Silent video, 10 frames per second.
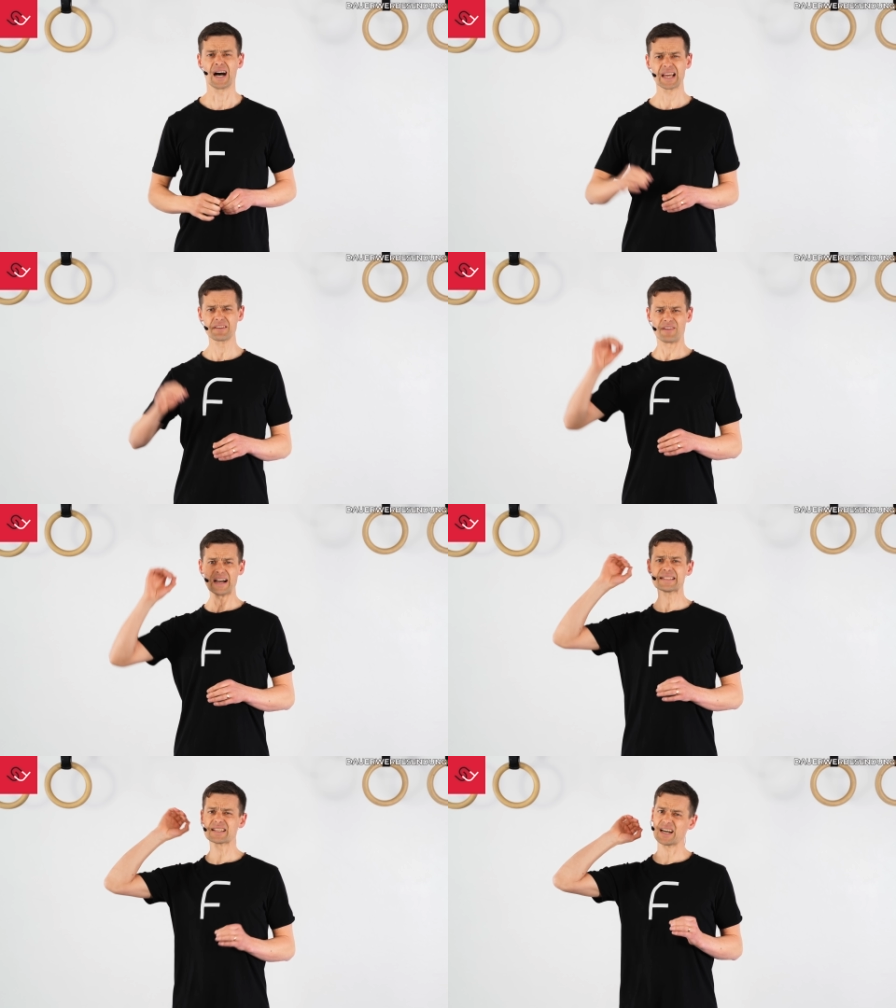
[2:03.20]
Ein
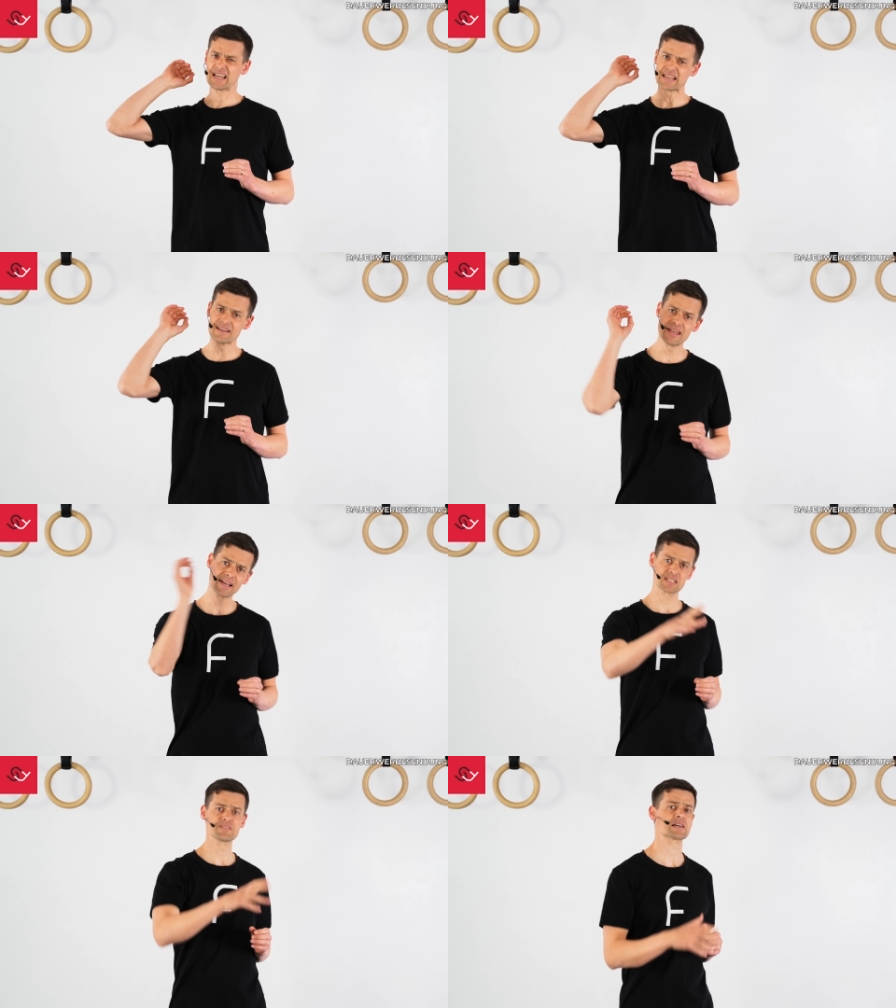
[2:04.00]
weiterer
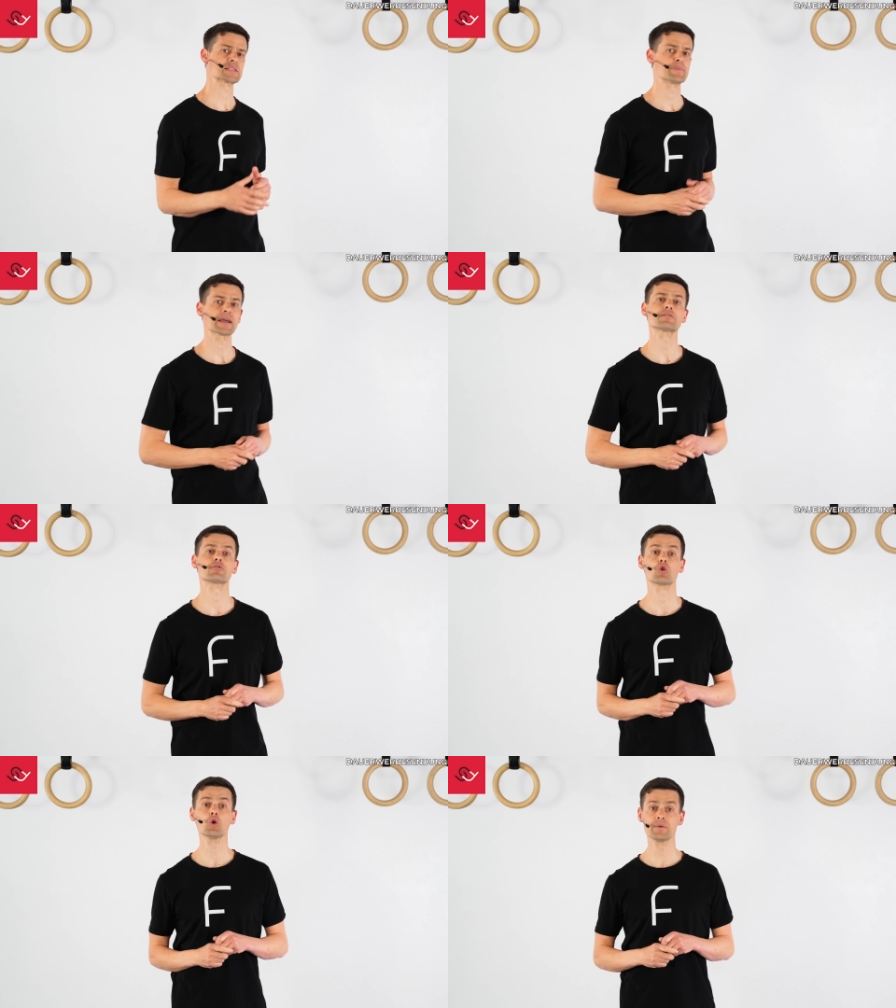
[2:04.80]
negativer Aspekt
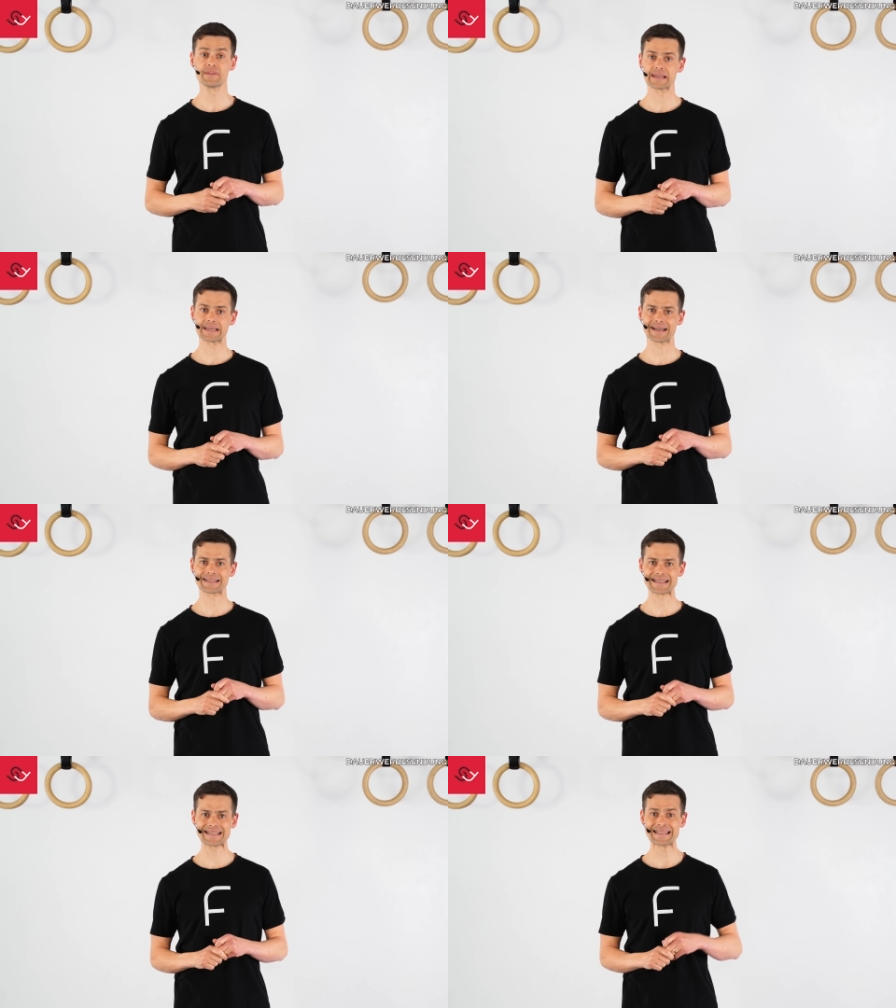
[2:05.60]
von
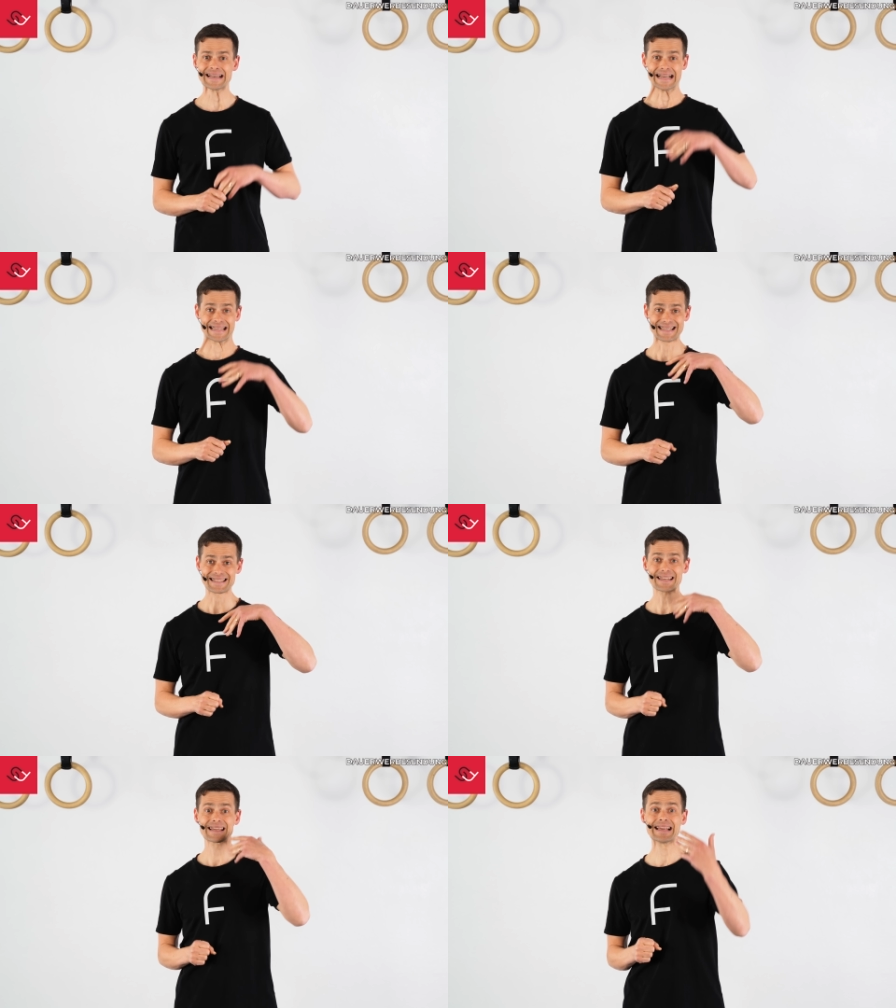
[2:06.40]
Unbeweglichkeit ist, dass
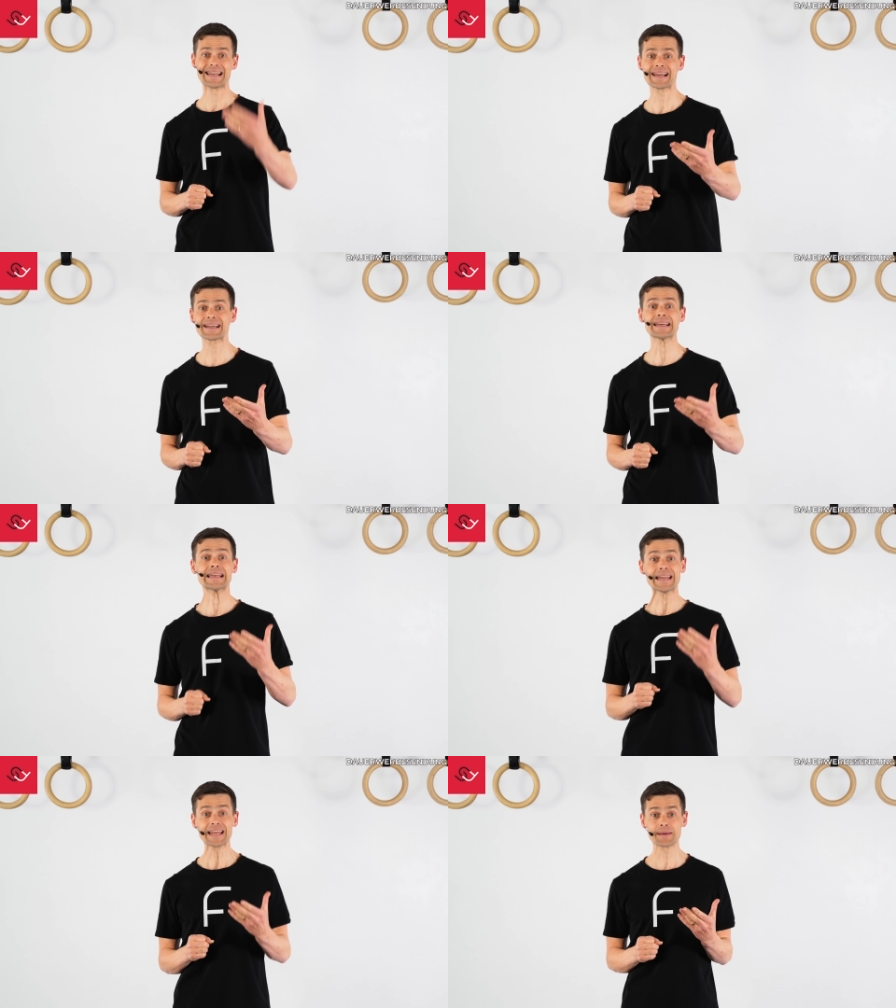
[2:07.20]
deine Gelenke
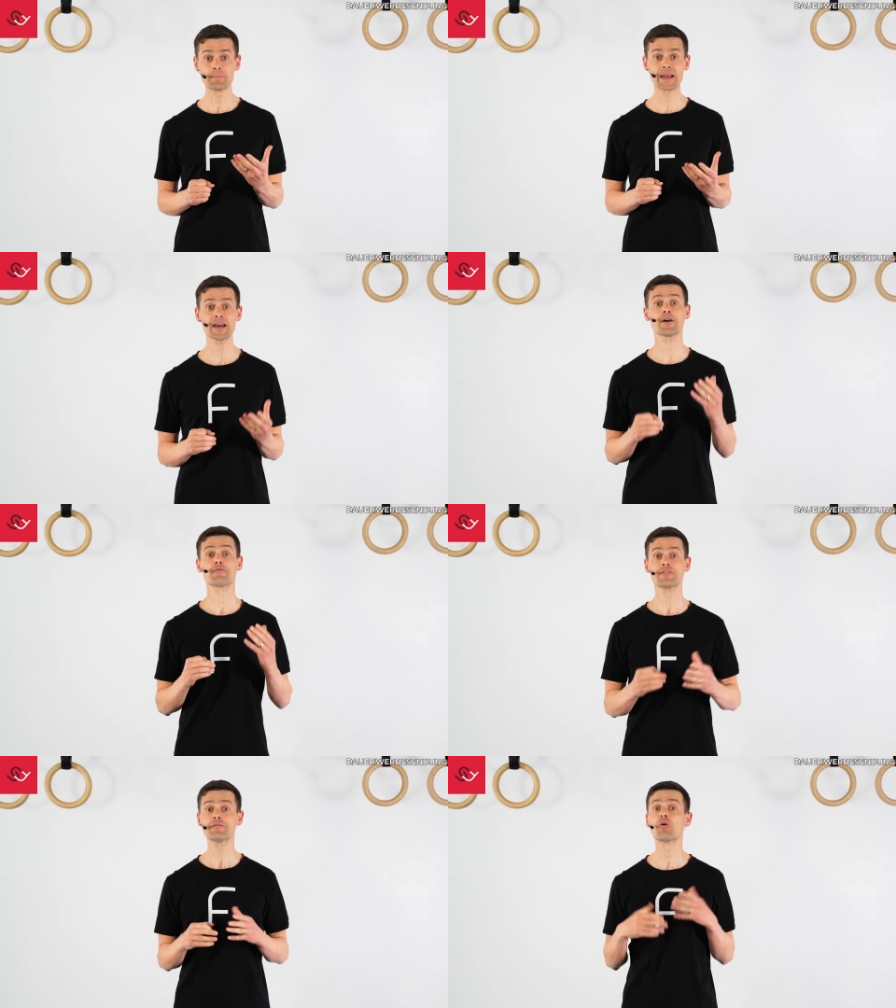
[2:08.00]
nicht mehr
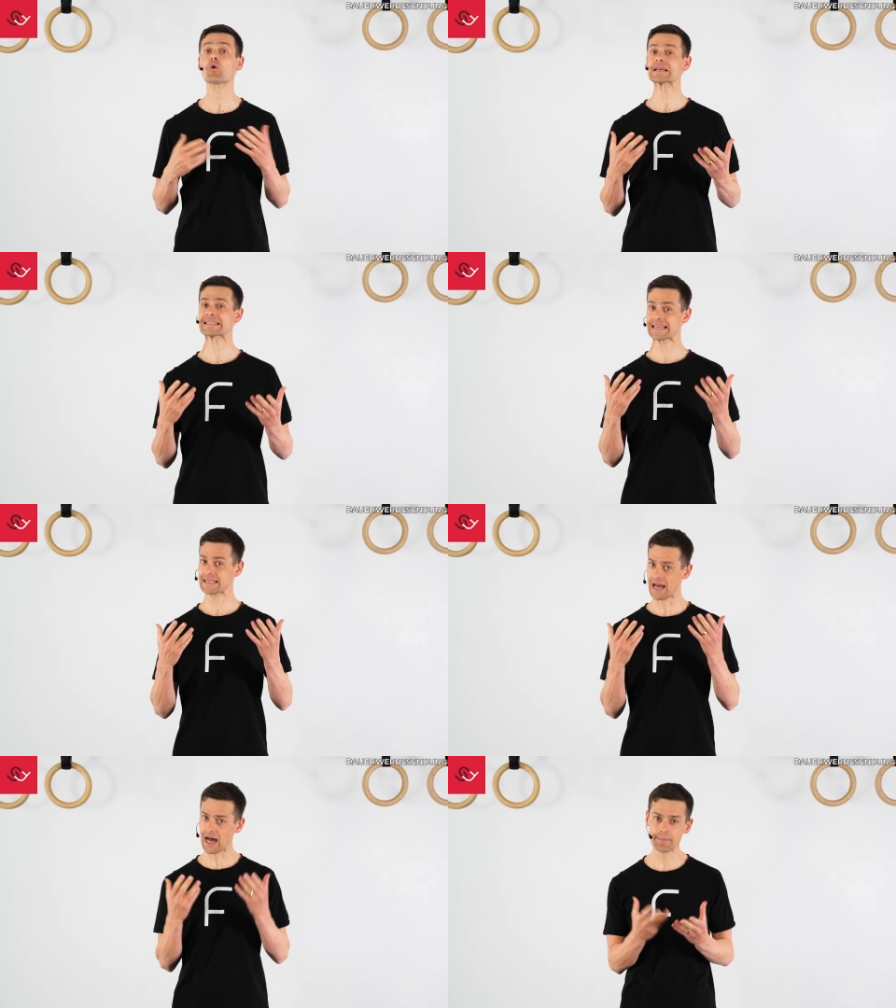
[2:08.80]
wie
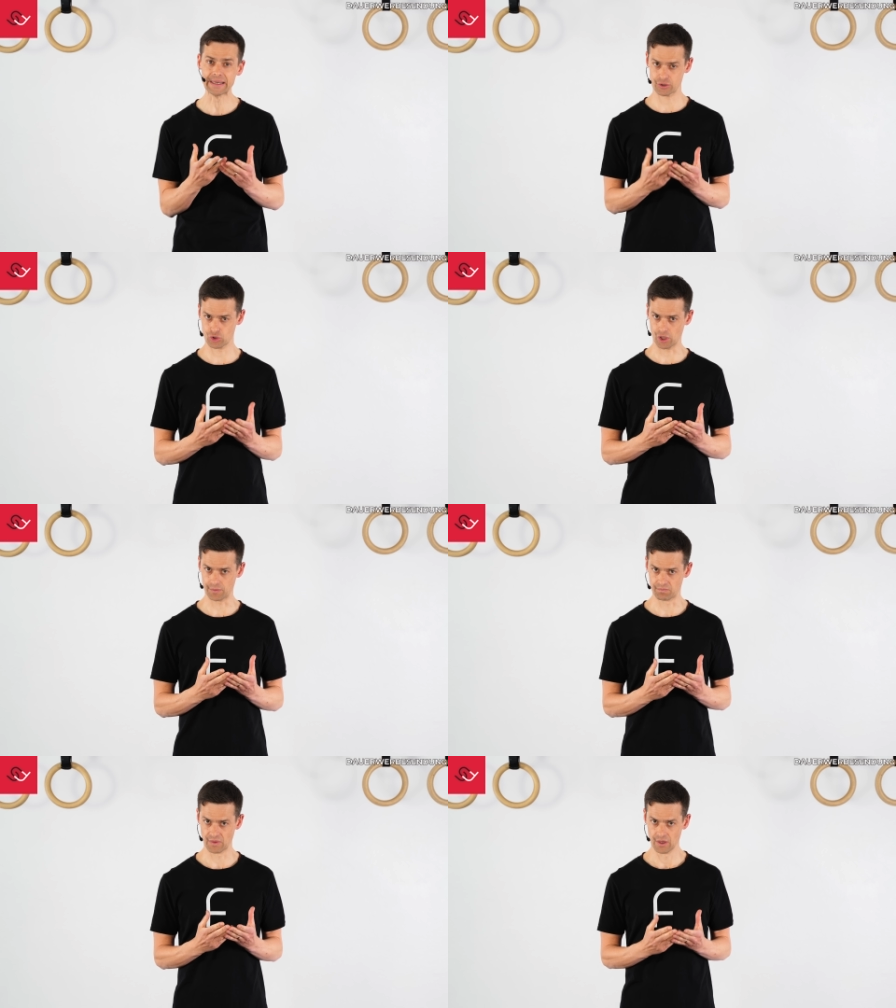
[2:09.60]
vorgesehen arbeiten
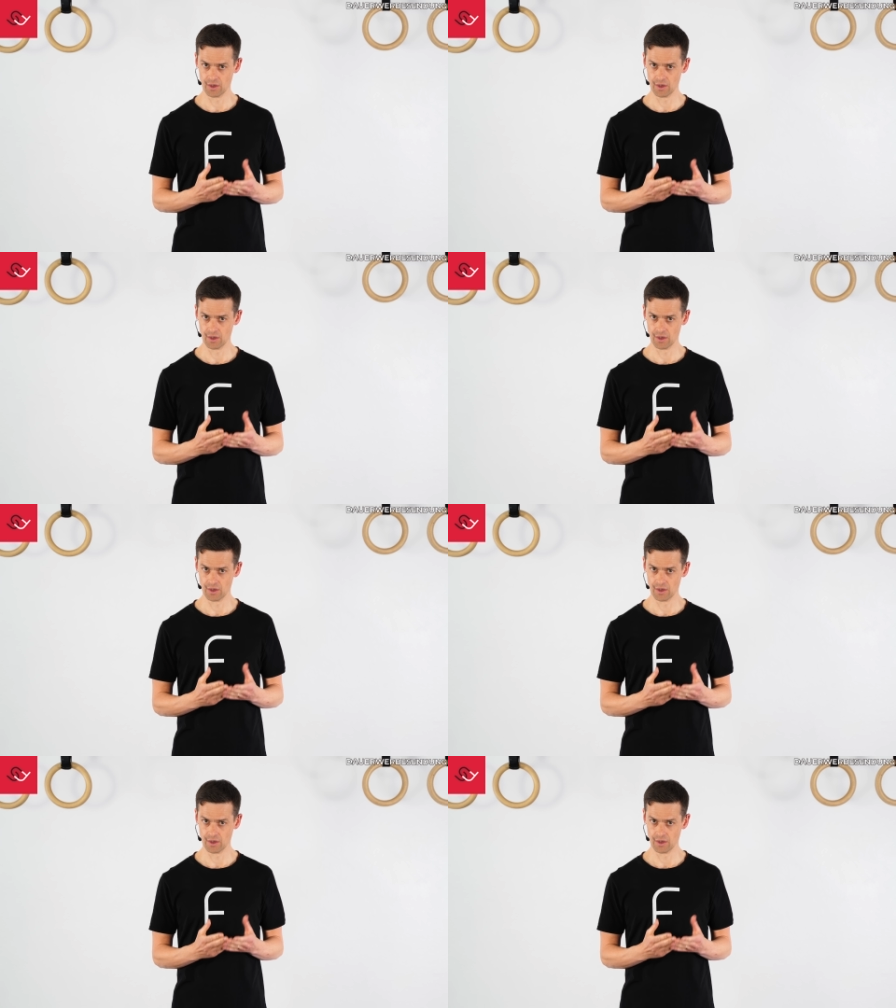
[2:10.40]
können.